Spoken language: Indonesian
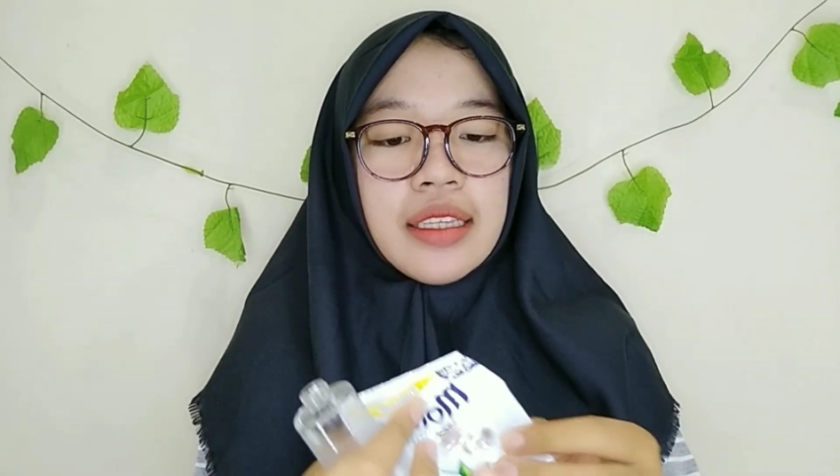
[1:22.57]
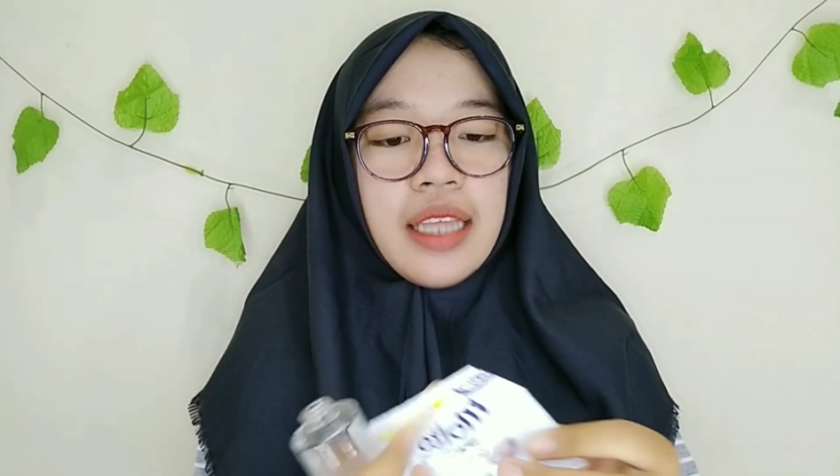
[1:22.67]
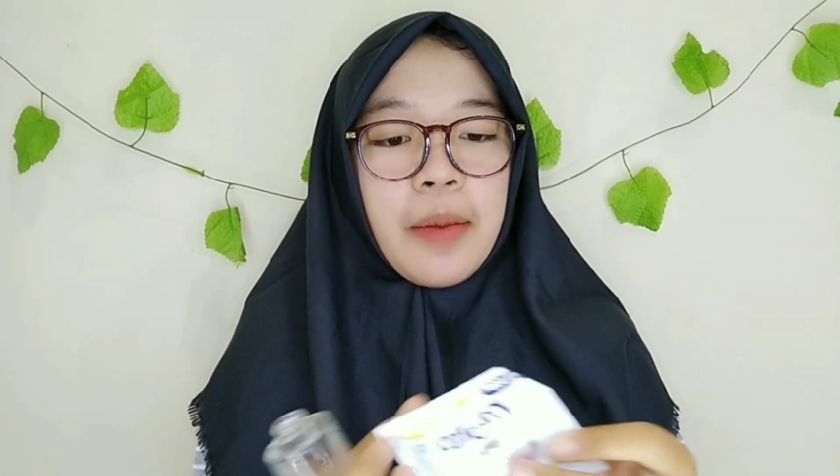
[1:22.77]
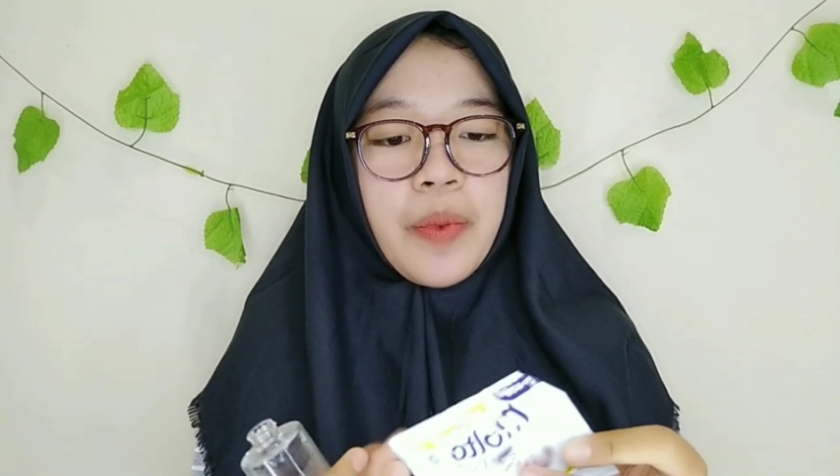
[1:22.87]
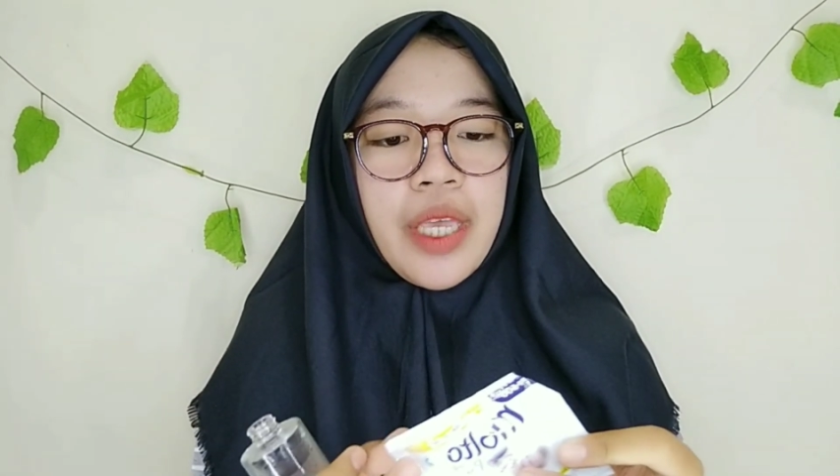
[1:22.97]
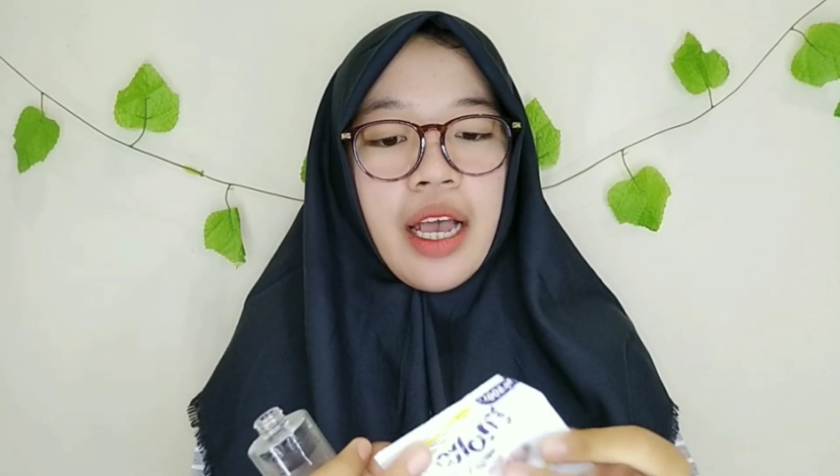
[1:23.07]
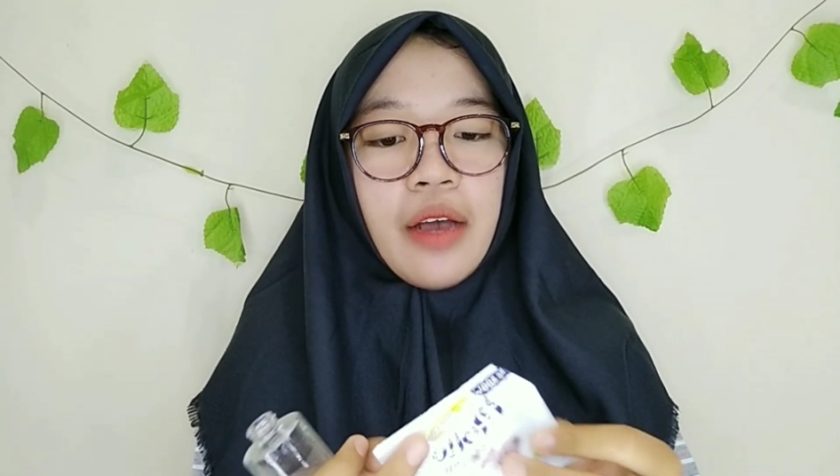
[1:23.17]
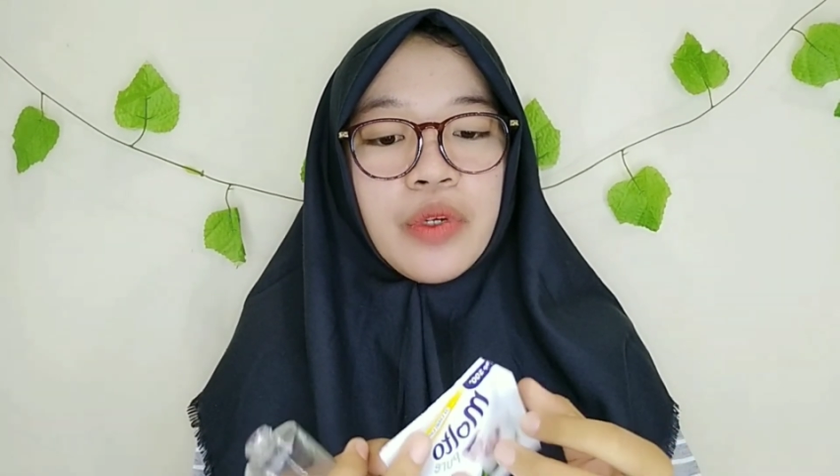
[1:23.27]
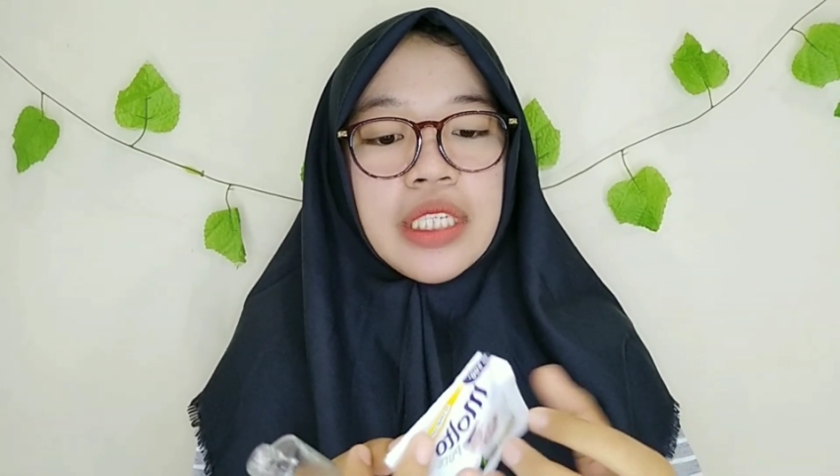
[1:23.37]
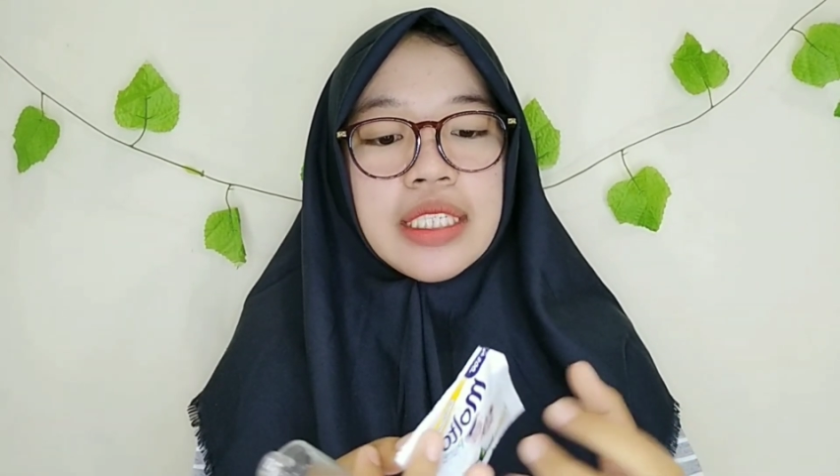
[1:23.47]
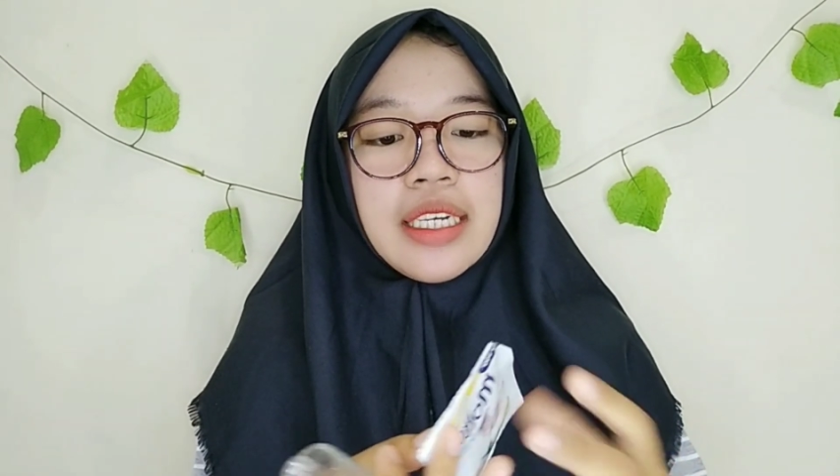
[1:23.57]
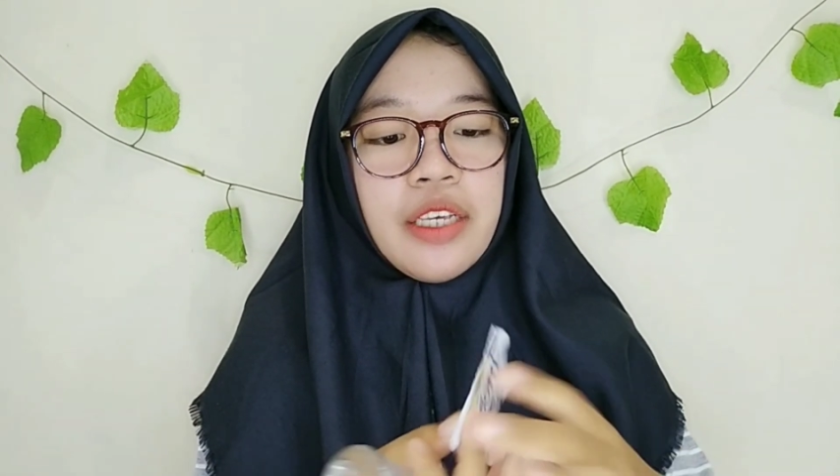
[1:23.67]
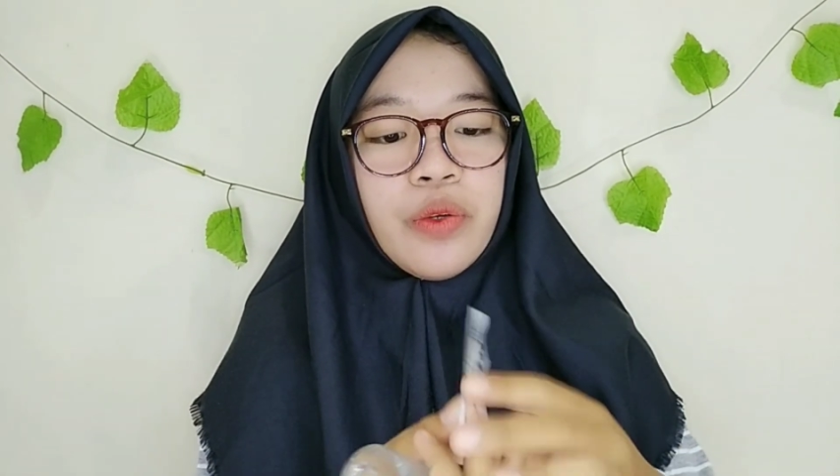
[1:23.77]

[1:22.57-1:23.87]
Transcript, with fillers: tapi aku di sini